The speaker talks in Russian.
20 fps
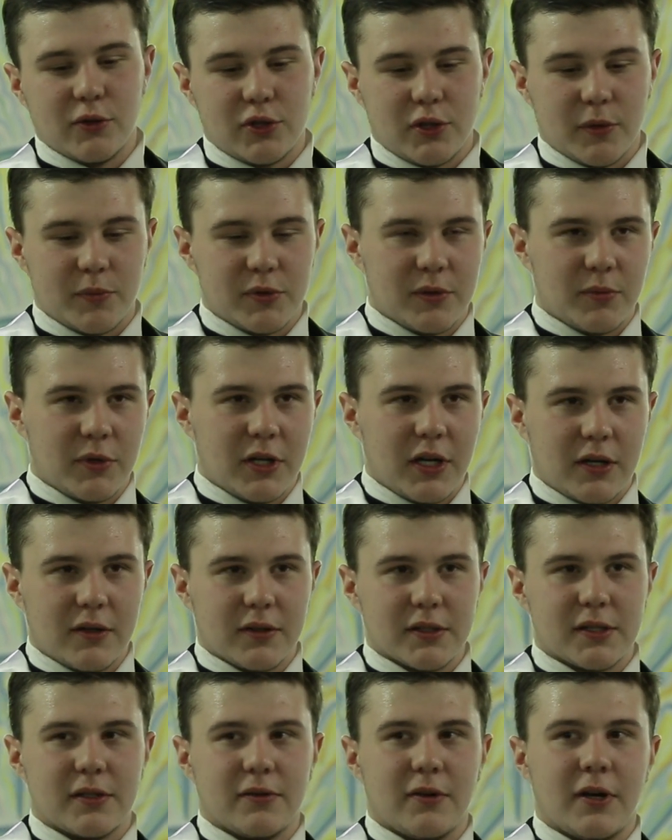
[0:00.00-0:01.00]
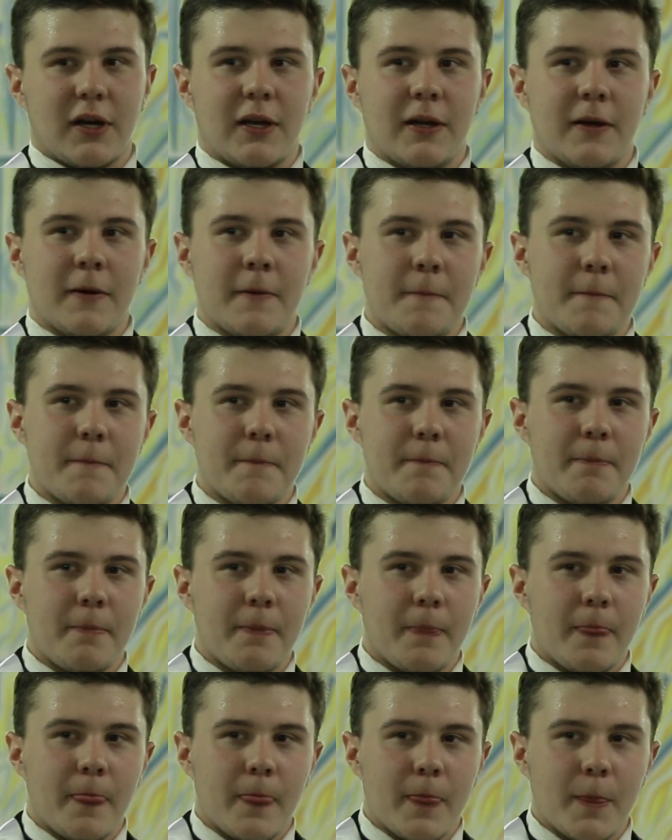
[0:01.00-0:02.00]
чтобы за меня голосовали.
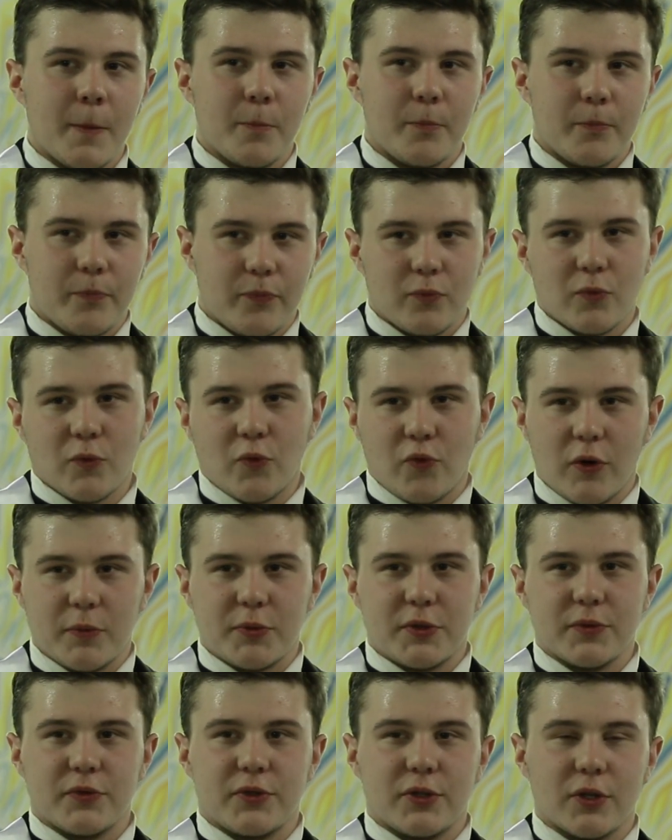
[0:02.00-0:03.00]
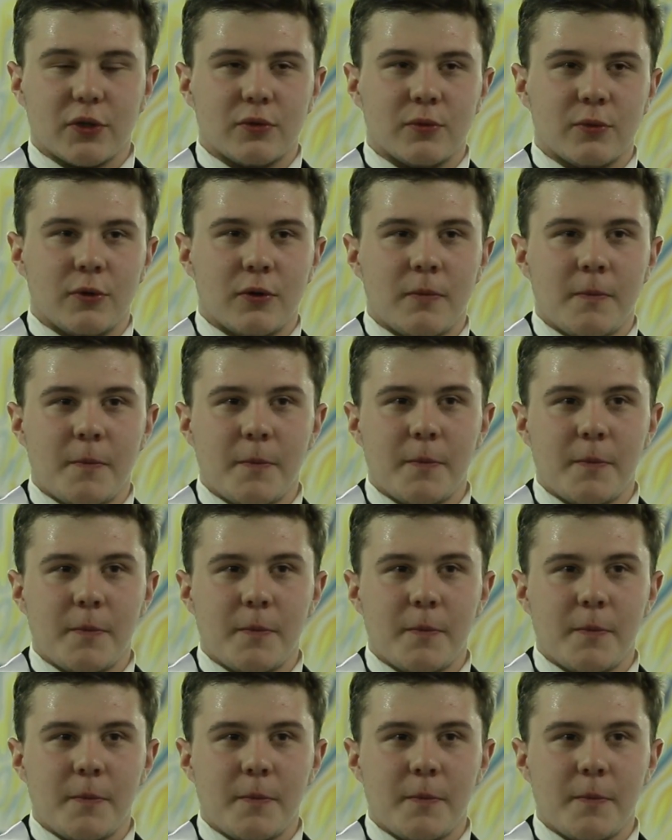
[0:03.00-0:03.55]
Ну, в общем, все, думаю.